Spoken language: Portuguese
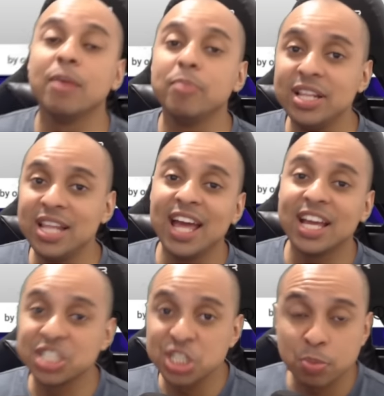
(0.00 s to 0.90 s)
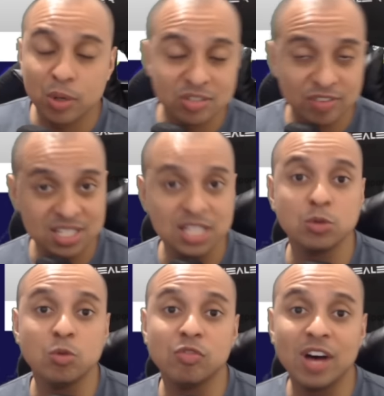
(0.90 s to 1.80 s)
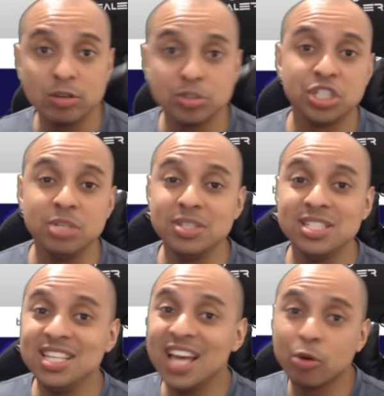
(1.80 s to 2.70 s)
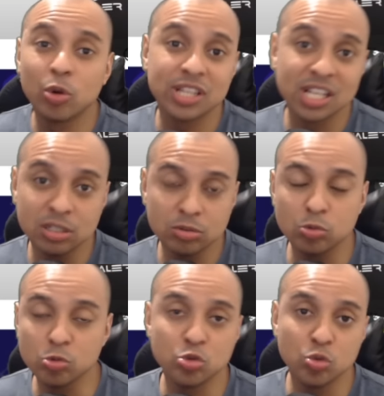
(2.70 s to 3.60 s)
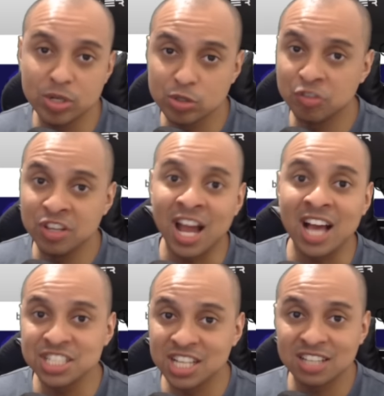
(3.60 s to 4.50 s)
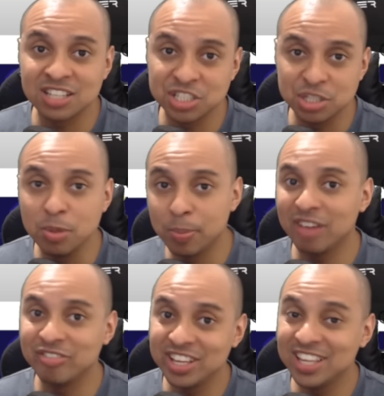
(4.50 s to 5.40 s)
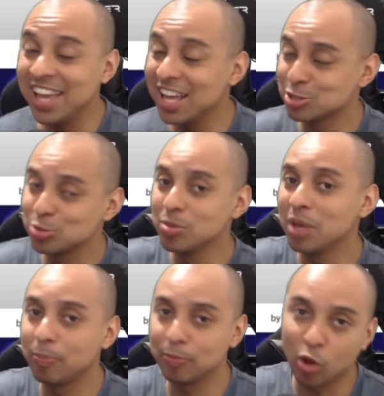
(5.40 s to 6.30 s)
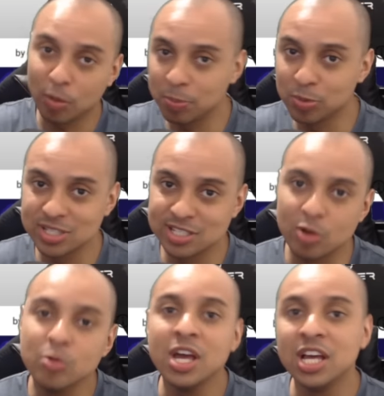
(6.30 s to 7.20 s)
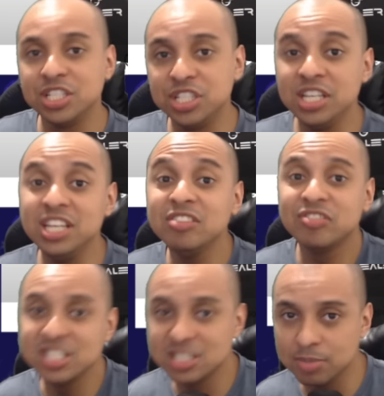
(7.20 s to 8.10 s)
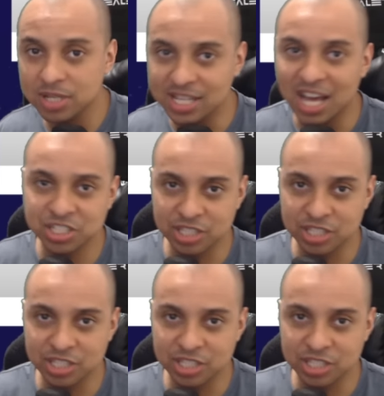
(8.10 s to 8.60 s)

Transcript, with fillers: minha ideia é que a gente possa fazer isso com vários times e ir anotando os números finais de cada time para ver quem assume a top posição de invencibilidade